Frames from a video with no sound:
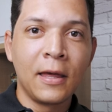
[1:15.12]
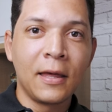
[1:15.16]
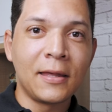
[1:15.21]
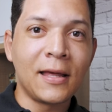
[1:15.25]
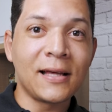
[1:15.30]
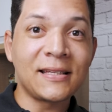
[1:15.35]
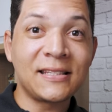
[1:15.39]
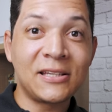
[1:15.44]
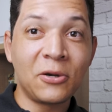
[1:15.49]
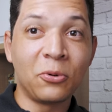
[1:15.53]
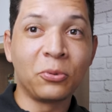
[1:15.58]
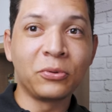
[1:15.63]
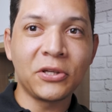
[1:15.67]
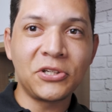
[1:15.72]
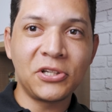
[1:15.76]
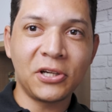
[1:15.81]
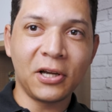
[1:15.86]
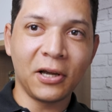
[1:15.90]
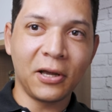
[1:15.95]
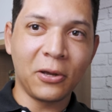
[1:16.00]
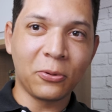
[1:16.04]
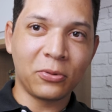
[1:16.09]
E a segunda
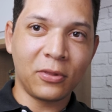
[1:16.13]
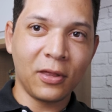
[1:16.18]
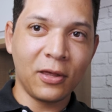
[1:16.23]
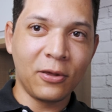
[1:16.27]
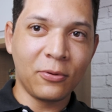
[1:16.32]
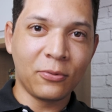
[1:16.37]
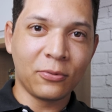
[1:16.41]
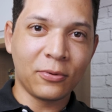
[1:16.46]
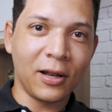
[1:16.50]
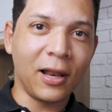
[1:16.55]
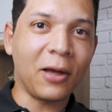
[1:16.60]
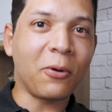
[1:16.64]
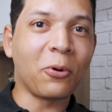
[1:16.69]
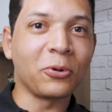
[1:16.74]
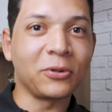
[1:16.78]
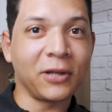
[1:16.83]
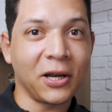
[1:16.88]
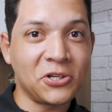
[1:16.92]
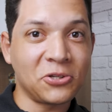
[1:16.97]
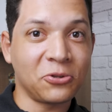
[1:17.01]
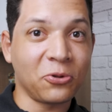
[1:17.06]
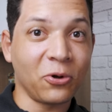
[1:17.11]
dica que eu tenho, ela é
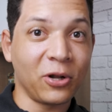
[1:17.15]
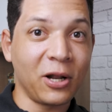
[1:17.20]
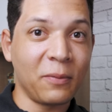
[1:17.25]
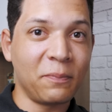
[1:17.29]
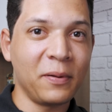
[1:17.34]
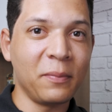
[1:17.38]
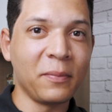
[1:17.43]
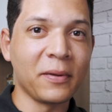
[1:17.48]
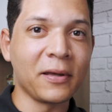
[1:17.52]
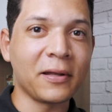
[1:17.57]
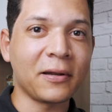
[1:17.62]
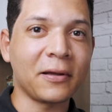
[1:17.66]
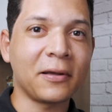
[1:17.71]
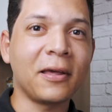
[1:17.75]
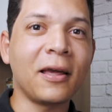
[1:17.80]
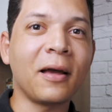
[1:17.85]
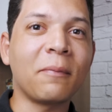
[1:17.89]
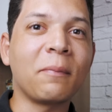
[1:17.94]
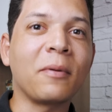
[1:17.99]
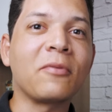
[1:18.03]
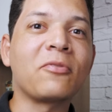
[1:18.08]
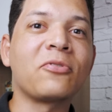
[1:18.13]
contraditória à primeira, que
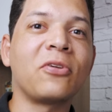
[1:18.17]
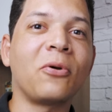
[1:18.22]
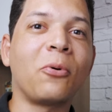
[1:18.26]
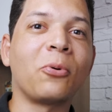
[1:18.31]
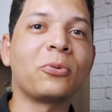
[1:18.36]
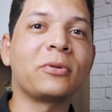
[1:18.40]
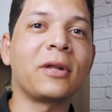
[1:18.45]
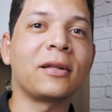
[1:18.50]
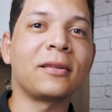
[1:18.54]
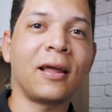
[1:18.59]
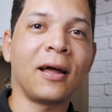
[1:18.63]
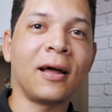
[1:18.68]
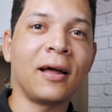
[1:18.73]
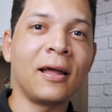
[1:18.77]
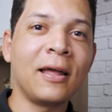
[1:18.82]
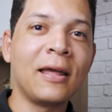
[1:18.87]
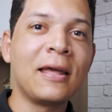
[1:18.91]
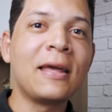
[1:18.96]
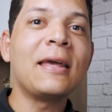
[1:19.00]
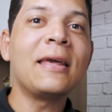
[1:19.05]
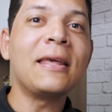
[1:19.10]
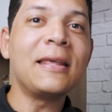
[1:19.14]
é para você
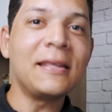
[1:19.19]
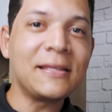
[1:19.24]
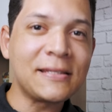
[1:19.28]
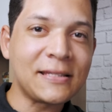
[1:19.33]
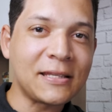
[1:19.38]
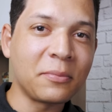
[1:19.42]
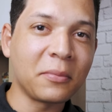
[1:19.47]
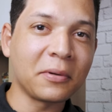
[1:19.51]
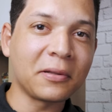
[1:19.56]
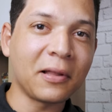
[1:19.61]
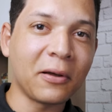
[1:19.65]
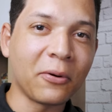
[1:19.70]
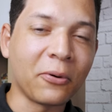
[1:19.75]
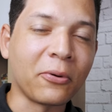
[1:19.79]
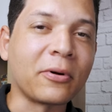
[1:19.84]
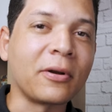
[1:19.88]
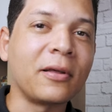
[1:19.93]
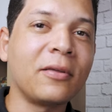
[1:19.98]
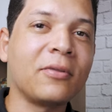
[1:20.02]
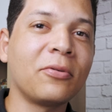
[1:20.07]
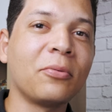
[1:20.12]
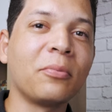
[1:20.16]
contratar em cima da
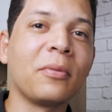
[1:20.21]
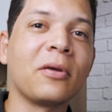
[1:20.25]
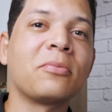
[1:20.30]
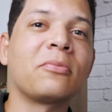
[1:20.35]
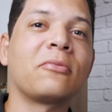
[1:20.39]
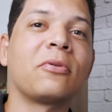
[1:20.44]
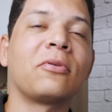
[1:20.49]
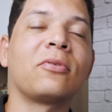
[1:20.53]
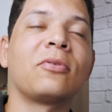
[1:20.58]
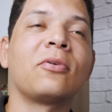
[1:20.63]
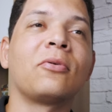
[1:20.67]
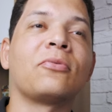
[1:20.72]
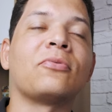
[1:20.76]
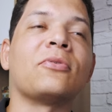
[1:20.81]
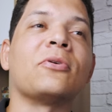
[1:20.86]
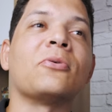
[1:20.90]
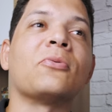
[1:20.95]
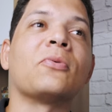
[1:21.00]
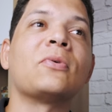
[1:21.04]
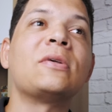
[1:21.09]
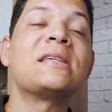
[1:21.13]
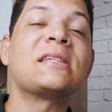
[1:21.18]
hora. Isso mesmo que você
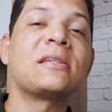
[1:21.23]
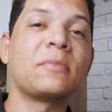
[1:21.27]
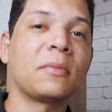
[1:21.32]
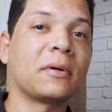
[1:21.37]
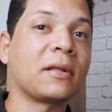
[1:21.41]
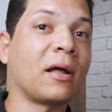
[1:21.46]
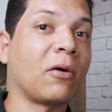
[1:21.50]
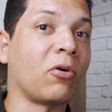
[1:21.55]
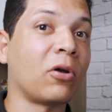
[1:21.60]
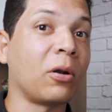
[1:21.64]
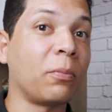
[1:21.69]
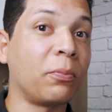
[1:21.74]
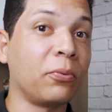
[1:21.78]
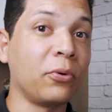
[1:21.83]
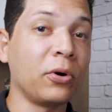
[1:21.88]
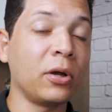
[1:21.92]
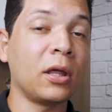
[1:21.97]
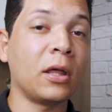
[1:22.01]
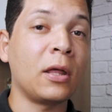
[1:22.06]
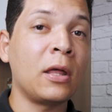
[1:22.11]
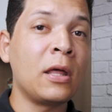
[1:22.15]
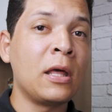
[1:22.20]
ouviu, em cima da hora. Por
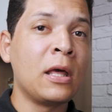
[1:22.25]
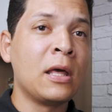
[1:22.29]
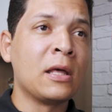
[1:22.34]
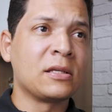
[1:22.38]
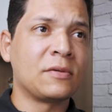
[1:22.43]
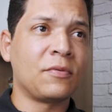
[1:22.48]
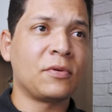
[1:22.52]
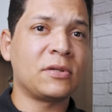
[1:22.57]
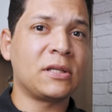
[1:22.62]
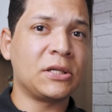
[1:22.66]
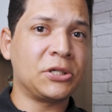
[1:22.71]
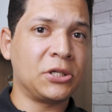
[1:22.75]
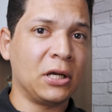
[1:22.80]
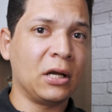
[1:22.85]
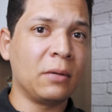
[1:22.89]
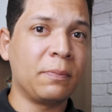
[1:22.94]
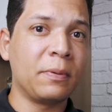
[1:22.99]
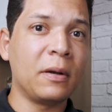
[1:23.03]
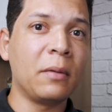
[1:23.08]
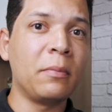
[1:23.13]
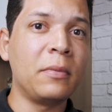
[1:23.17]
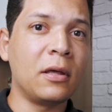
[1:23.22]
quê? Se você chega
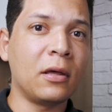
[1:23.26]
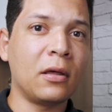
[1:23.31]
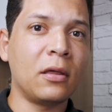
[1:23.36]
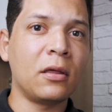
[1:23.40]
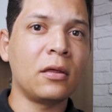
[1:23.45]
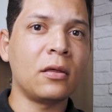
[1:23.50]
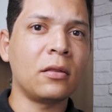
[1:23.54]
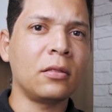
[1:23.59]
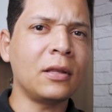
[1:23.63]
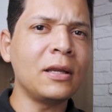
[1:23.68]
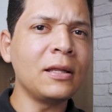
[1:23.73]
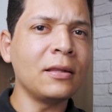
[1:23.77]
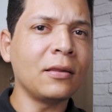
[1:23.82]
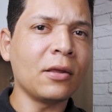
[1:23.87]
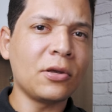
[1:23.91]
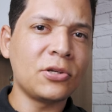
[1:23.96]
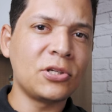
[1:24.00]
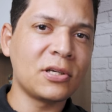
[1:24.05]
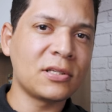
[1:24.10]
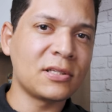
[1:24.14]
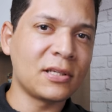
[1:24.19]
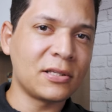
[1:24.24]
para mim aqui 30
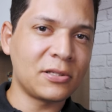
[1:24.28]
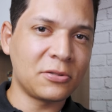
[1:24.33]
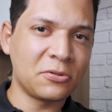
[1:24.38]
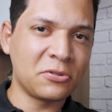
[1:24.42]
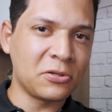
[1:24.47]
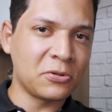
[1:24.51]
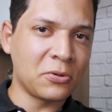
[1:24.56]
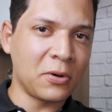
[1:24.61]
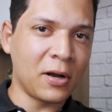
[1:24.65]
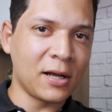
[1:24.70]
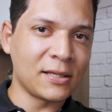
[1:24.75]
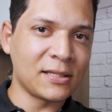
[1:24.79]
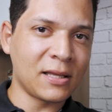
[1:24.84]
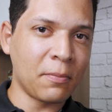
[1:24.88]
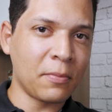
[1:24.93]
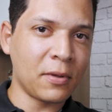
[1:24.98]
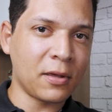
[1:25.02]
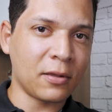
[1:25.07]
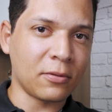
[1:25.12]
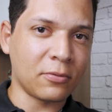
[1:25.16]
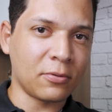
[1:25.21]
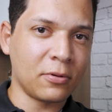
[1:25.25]
dias antes do seu
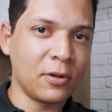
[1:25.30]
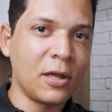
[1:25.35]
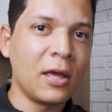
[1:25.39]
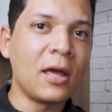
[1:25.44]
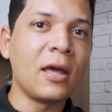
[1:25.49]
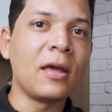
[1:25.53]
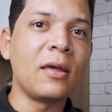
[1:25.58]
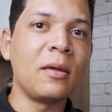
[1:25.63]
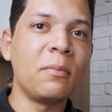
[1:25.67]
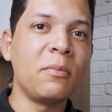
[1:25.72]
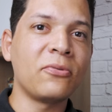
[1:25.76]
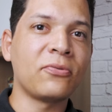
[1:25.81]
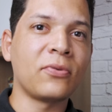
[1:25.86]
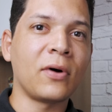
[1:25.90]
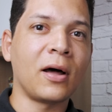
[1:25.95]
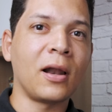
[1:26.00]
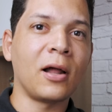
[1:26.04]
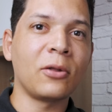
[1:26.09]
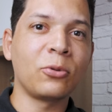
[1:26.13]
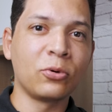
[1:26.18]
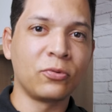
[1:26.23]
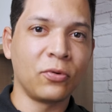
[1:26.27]
casamento e me
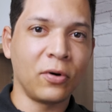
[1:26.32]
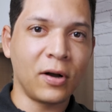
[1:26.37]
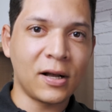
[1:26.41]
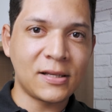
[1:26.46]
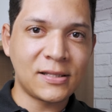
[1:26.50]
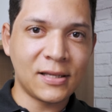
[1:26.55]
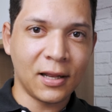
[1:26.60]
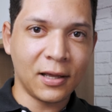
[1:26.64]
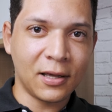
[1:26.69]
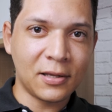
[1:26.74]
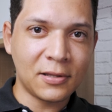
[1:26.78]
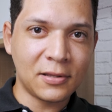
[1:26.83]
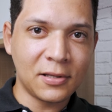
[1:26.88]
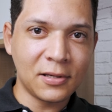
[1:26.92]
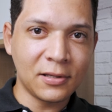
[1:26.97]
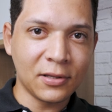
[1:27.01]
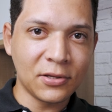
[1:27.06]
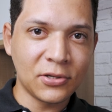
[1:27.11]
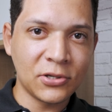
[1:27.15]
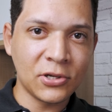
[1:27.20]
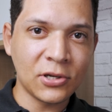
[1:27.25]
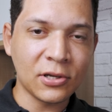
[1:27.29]
fala, Arthur, vou casar daqui
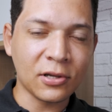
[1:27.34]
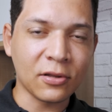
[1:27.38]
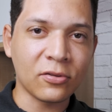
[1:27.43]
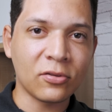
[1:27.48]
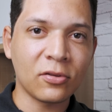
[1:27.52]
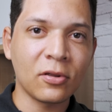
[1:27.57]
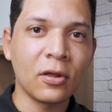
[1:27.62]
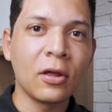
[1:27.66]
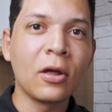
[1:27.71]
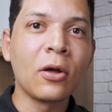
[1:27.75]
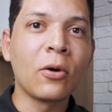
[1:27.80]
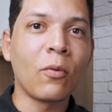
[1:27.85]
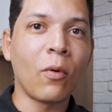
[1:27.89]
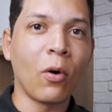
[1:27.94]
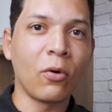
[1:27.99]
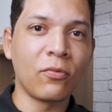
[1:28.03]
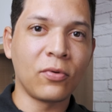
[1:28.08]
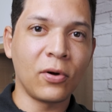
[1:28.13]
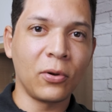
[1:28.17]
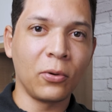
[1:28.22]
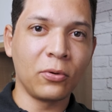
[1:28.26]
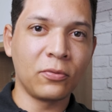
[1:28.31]
30 dias
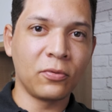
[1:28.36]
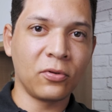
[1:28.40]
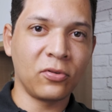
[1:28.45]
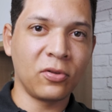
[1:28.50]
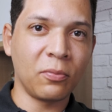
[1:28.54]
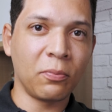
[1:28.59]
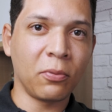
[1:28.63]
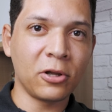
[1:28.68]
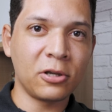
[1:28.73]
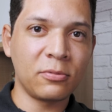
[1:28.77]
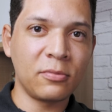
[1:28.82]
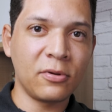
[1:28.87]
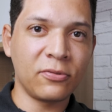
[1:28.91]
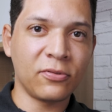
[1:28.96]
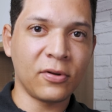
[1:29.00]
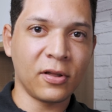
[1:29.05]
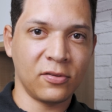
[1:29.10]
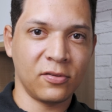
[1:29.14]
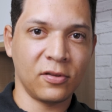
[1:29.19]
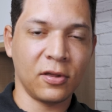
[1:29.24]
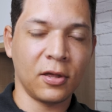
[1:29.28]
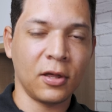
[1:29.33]
qual o valor que você pode me
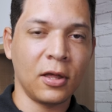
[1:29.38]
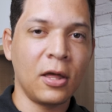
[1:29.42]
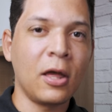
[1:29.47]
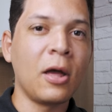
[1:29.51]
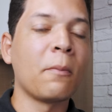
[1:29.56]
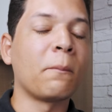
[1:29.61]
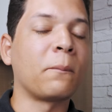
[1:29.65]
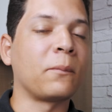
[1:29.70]
fazer.